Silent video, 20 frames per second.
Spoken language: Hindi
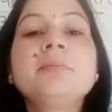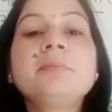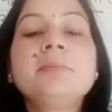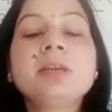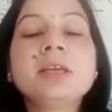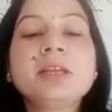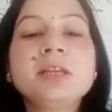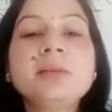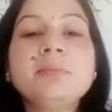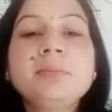
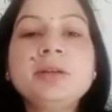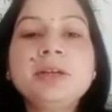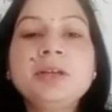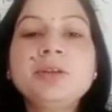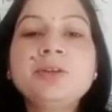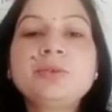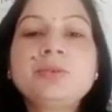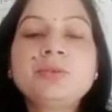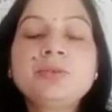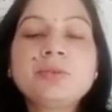मेरी
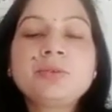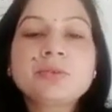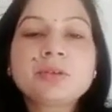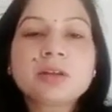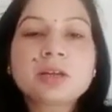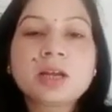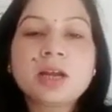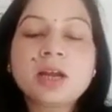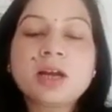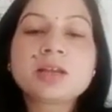वीडियो
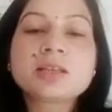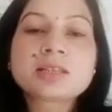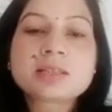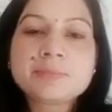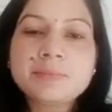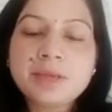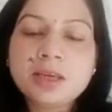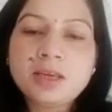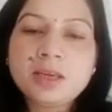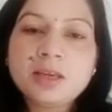क्लास
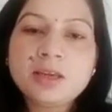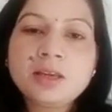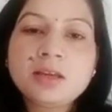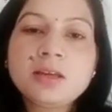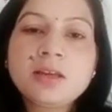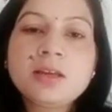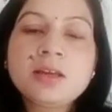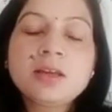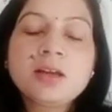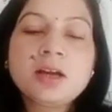में
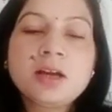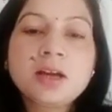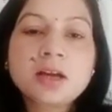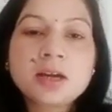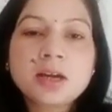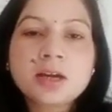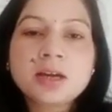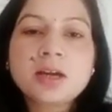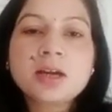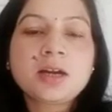
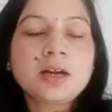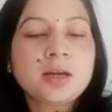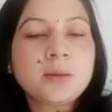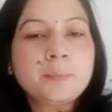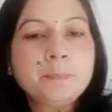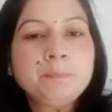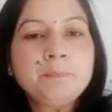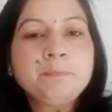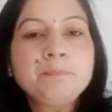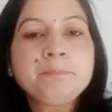अगर
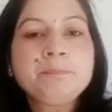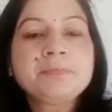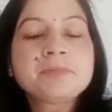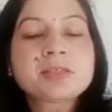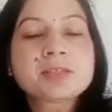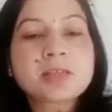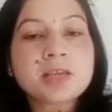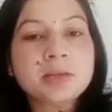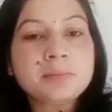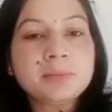आप
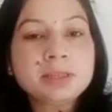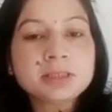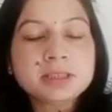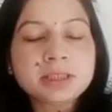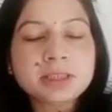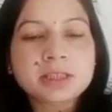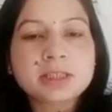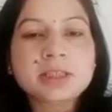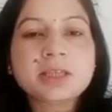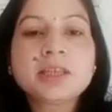सहमत
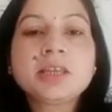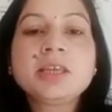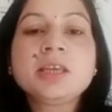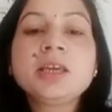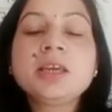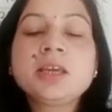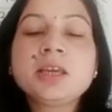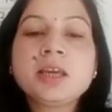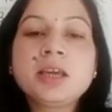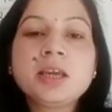हैं
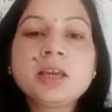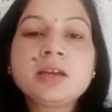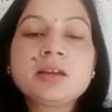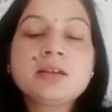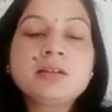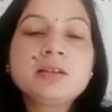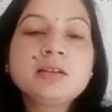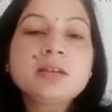कि एक